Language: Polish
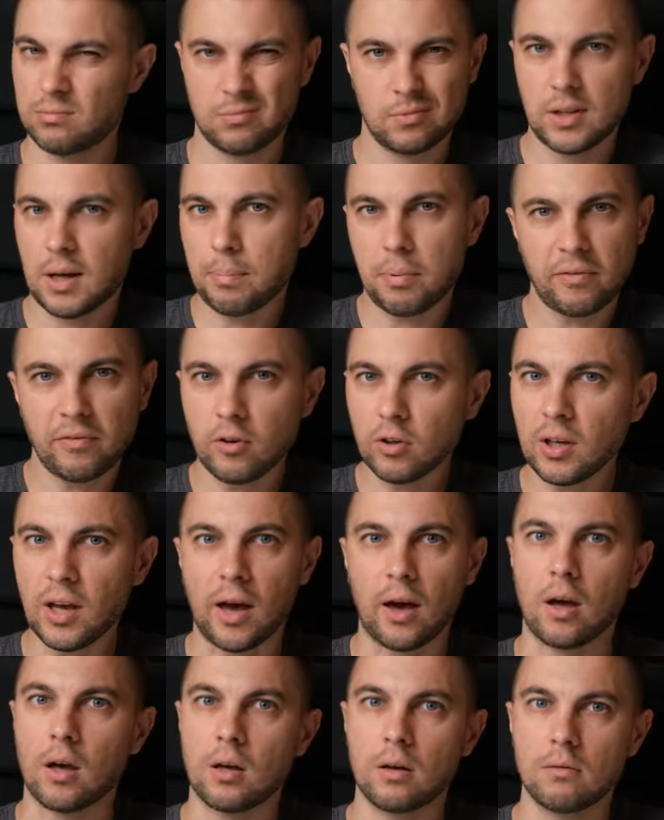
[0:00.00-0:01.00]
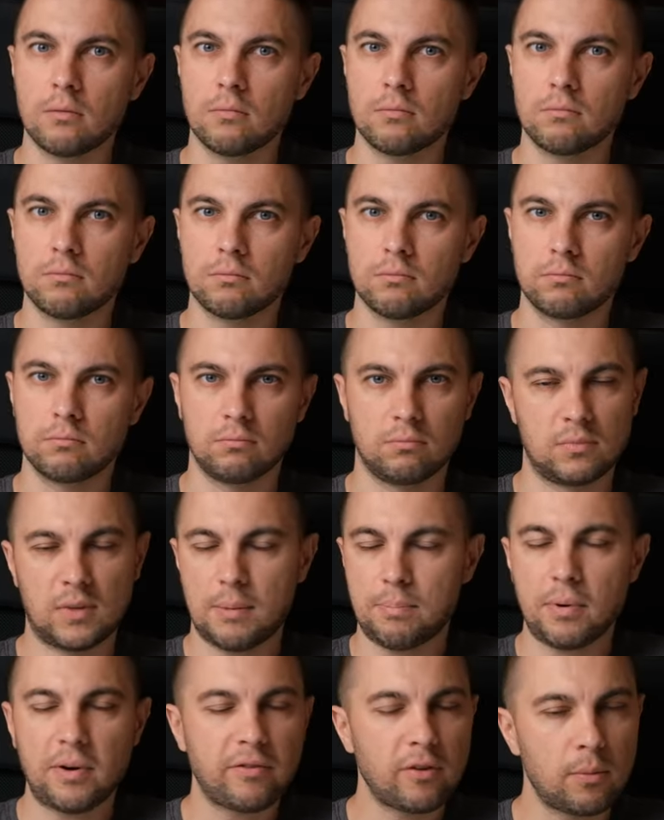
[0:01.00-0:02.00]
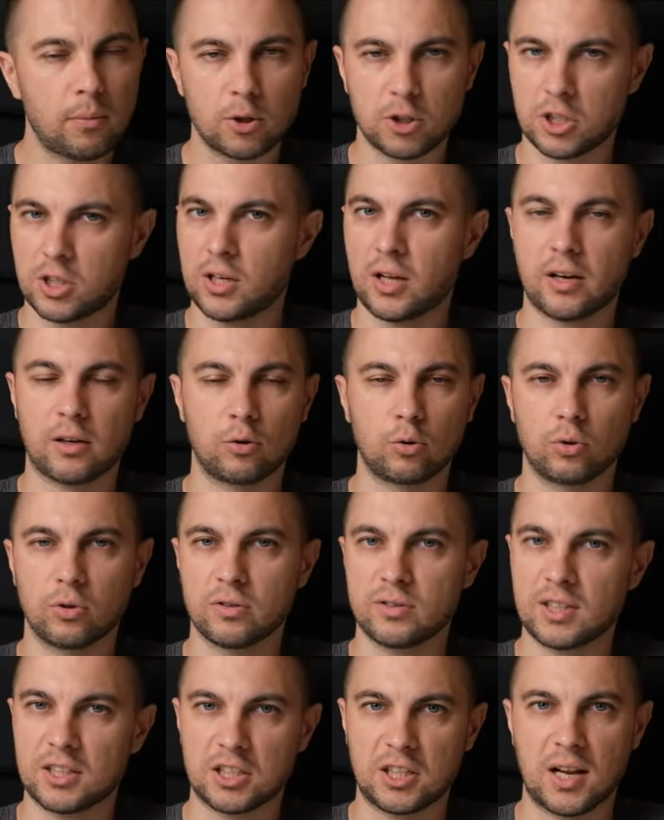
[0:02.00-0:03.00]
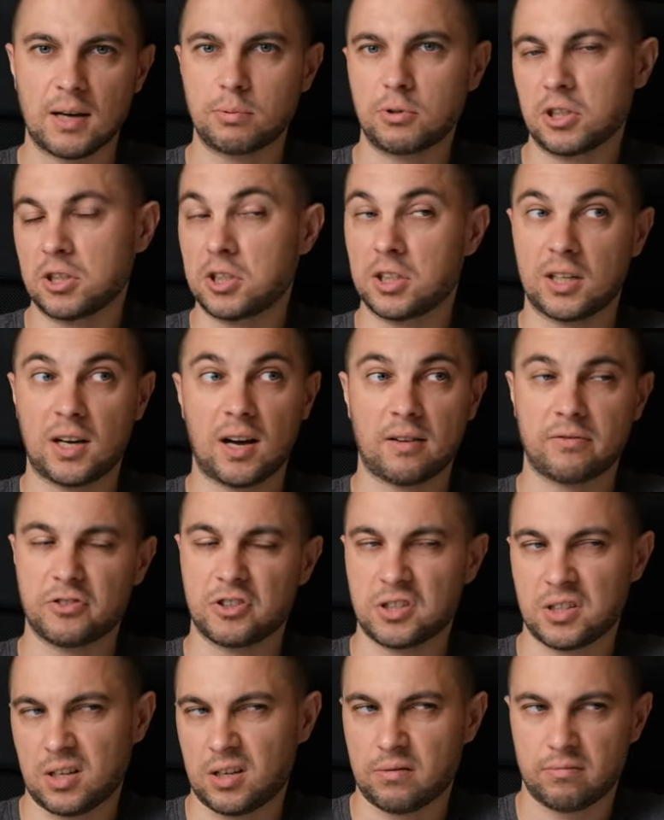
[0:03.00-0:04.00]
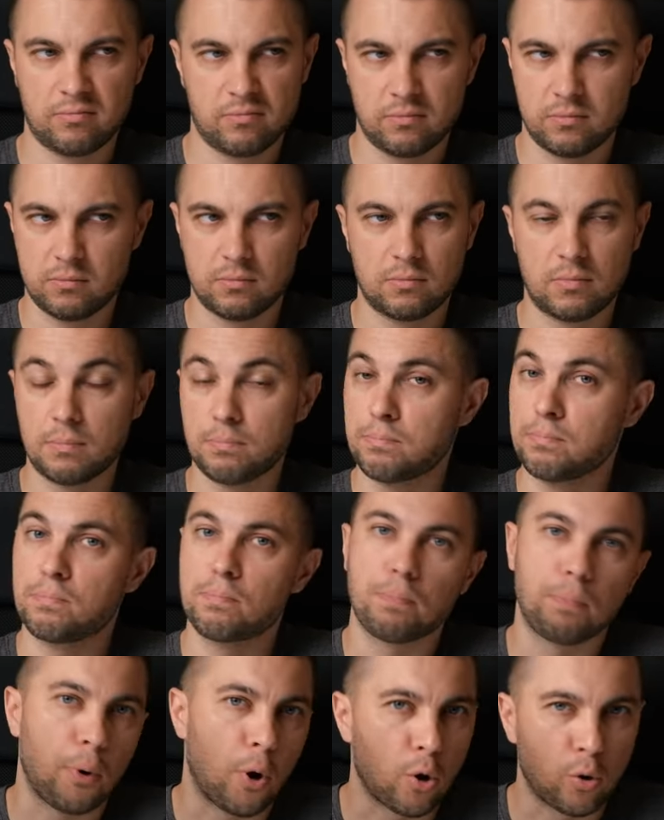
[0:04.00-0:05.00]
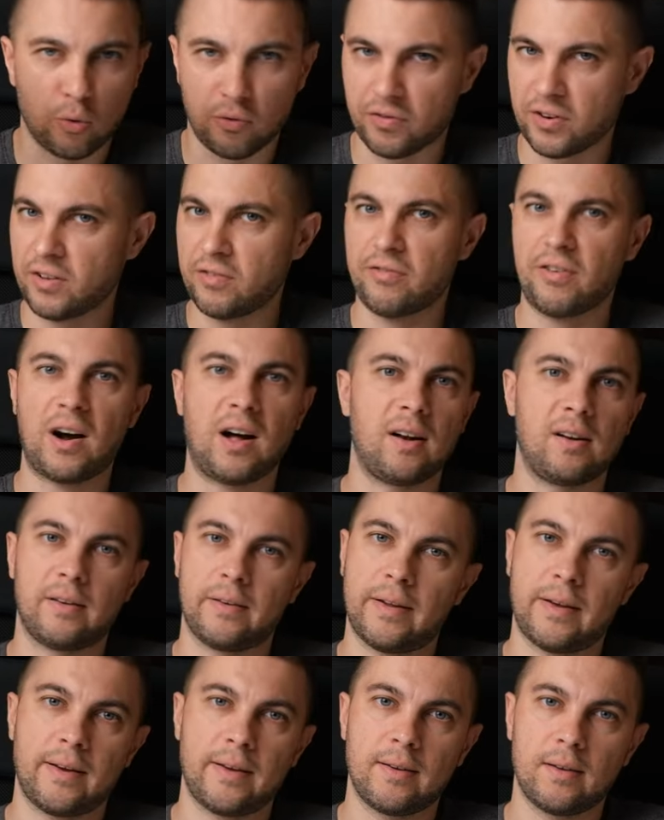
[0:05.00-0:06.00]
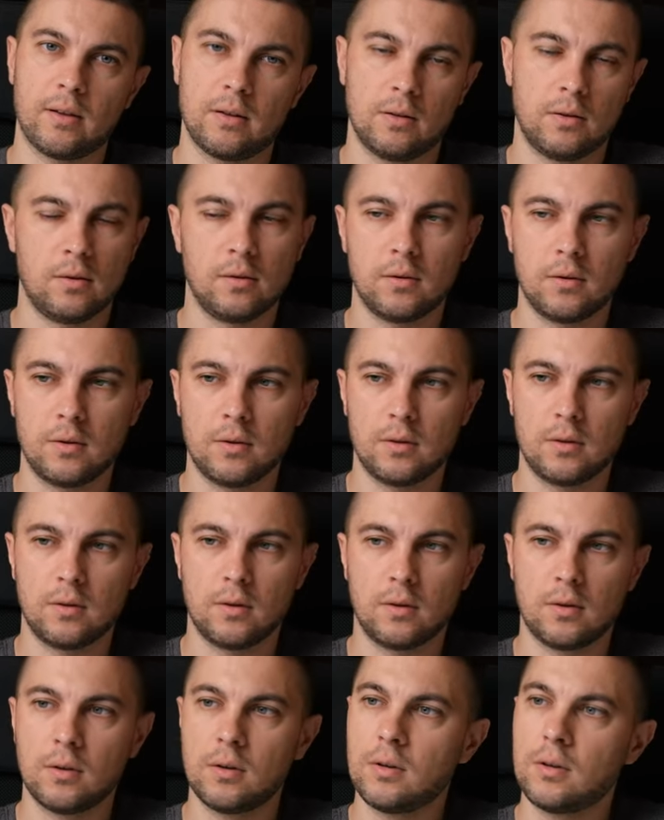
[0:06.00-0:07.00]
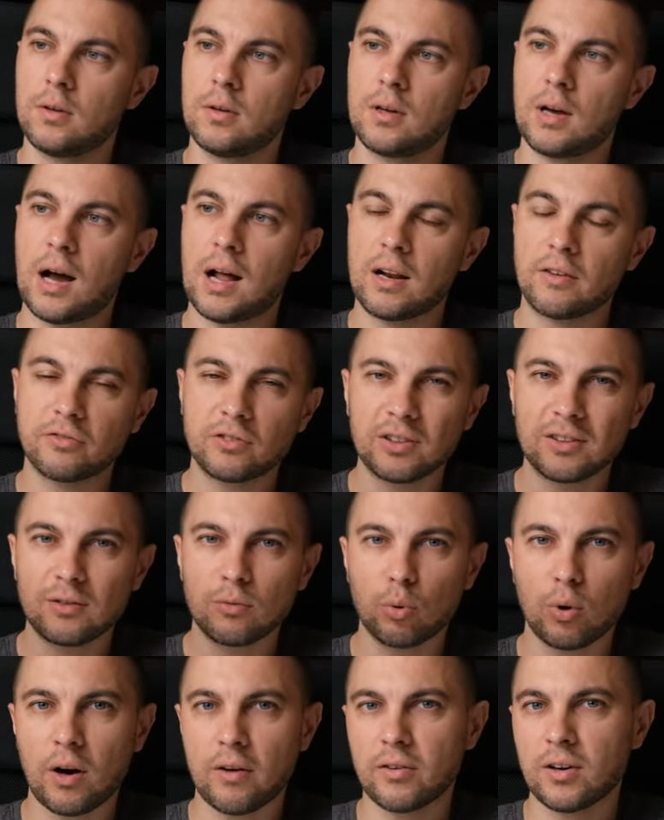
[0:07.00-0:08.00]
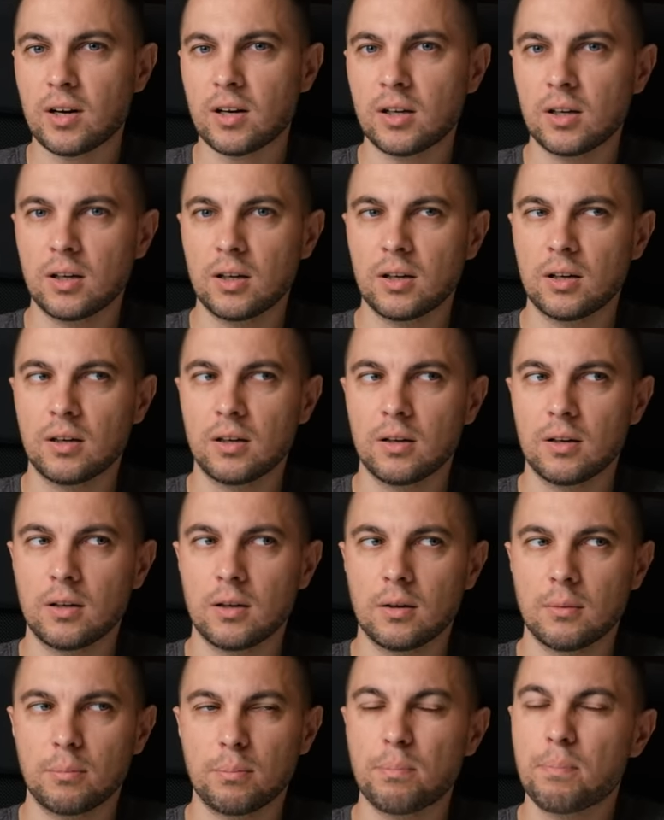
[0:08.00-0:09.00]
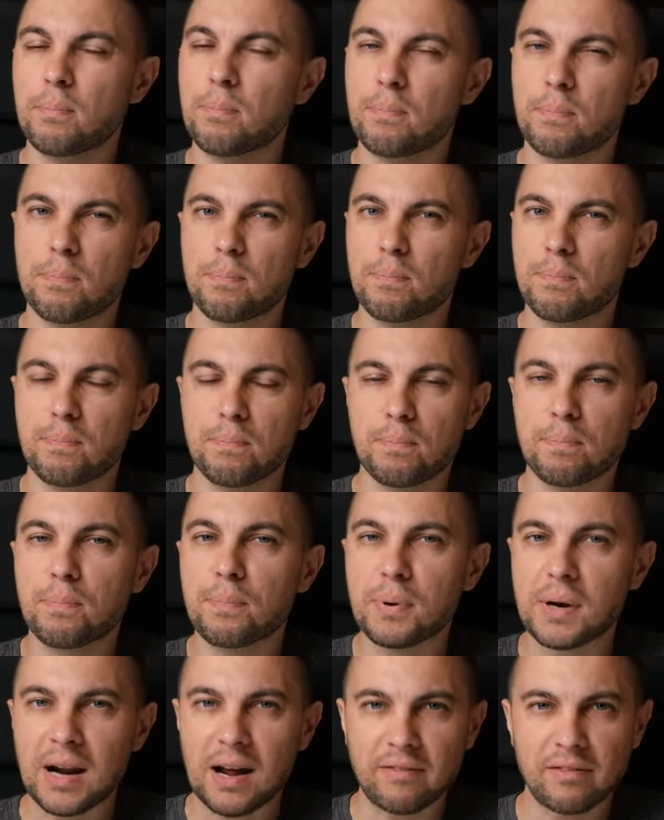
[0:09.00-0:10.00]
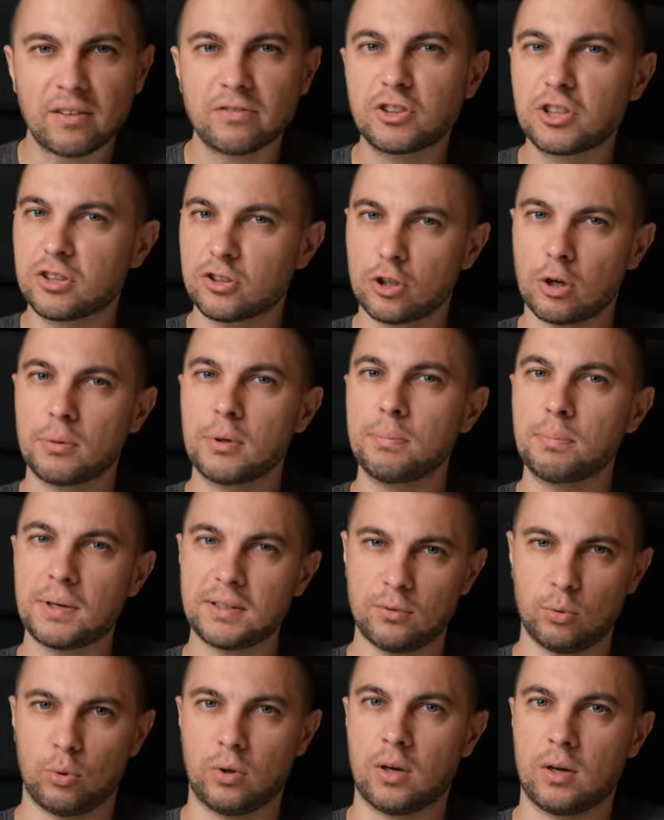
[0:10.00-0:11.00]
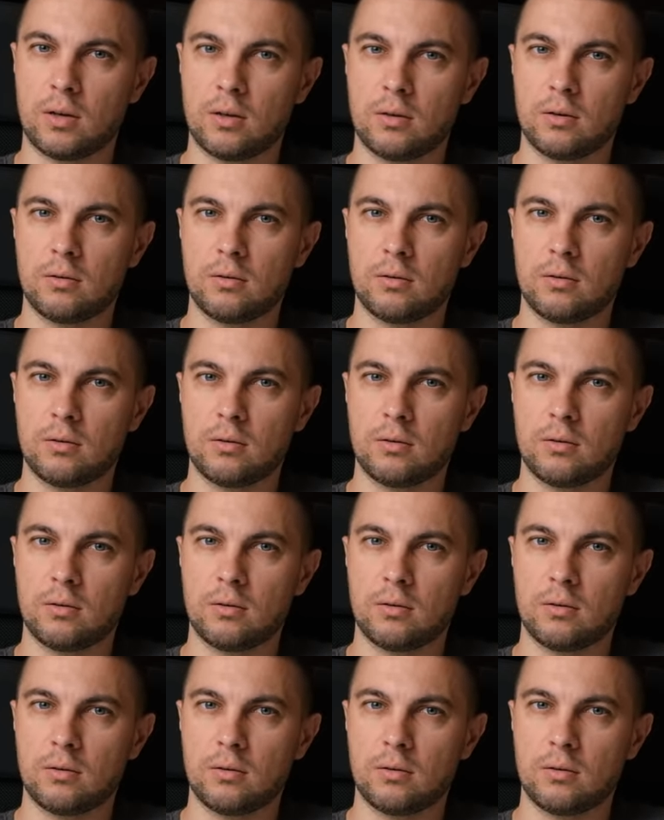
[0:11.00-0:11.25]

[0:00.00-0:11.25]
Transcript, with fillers: Na pewno nie. Na pewno można na rynku dostać lepsze, ciekawsze, porównywalne. Ale w tych słuchawkach prawie wszystko mi pasuje.